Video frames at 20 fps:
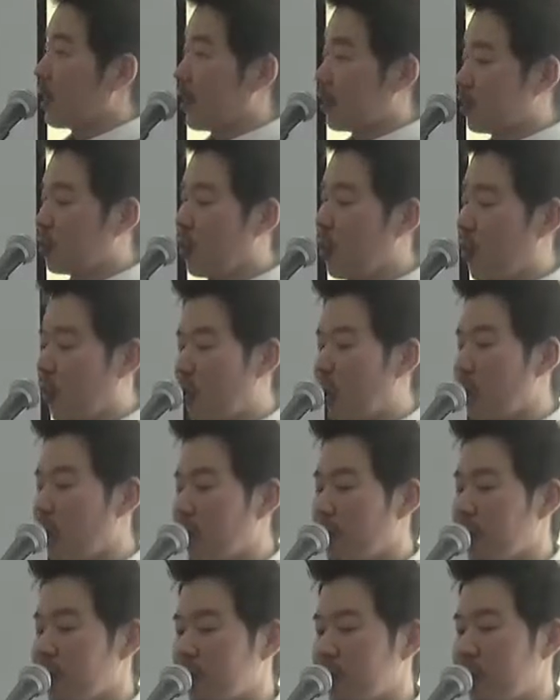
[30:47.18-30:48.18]
はどう思
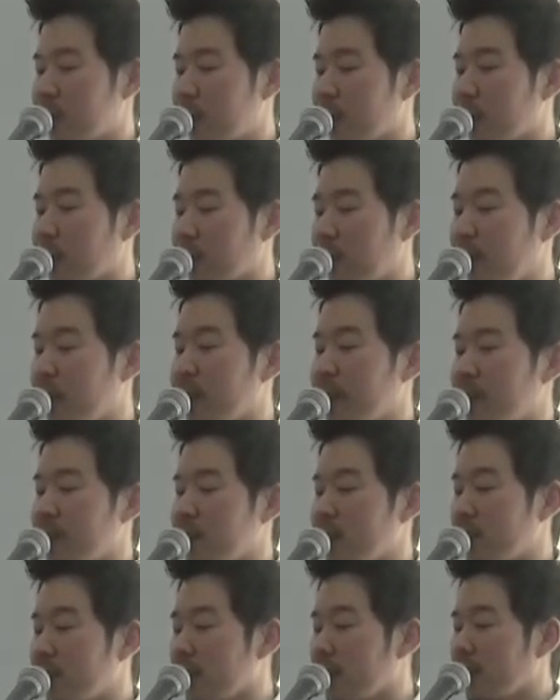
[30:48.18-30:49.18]
いますか、この計画
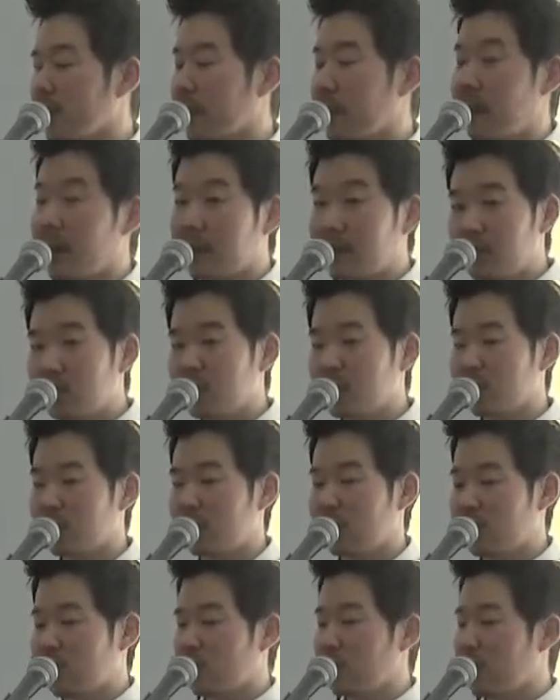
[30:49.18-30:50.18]
について確認する
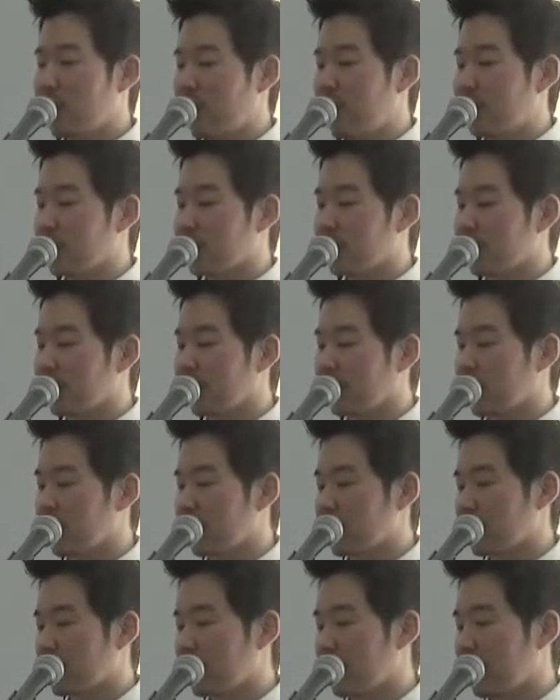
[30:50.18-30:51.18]
必要があるということで
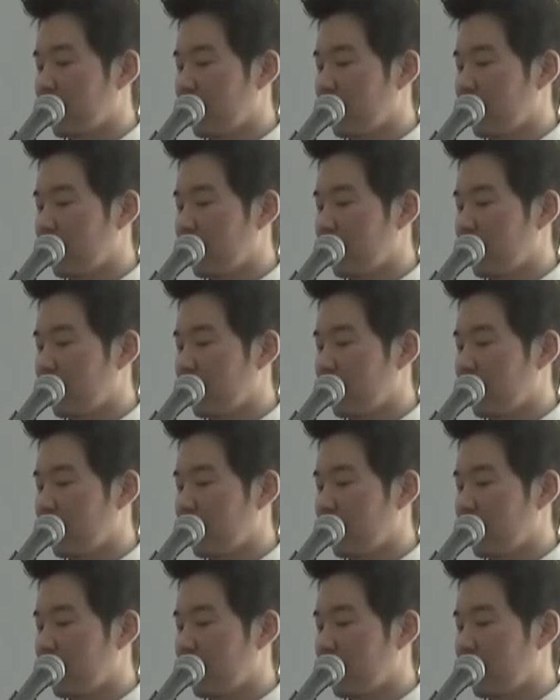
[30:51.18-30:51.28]
す。